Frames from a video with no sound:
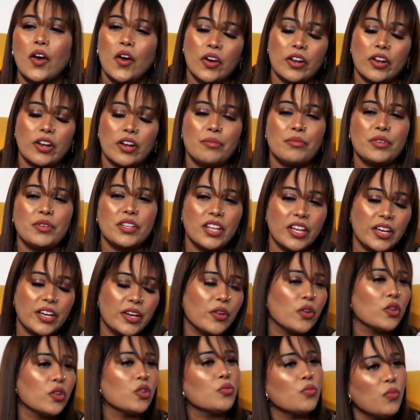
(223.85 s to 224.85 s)
और अभी देख
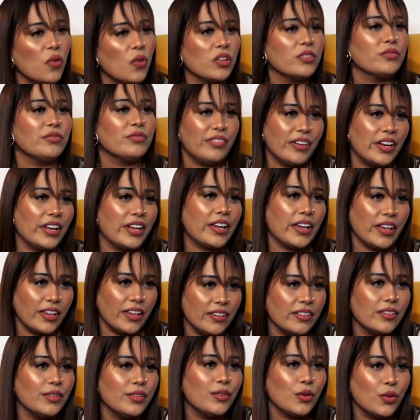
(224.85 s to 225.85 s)
रहे हो तो बहुत फ़र्क है
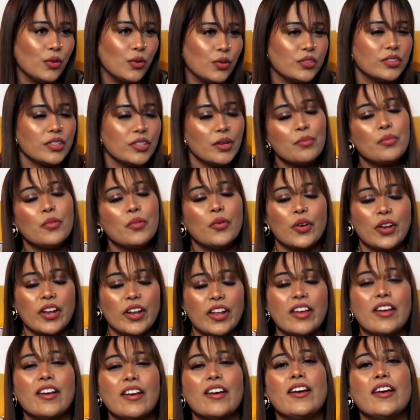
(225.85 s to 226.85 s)
तो सब बोल रहे
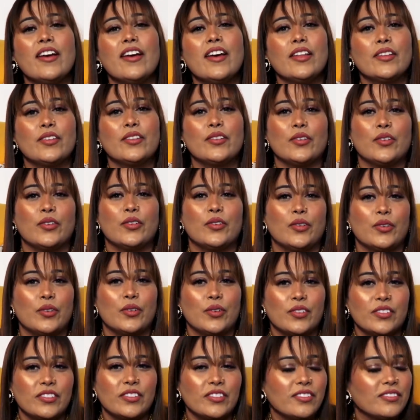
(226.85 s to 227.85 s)
हैं तो
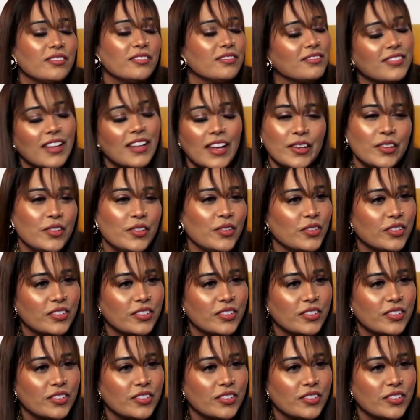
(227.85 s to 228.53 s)
थैंक यू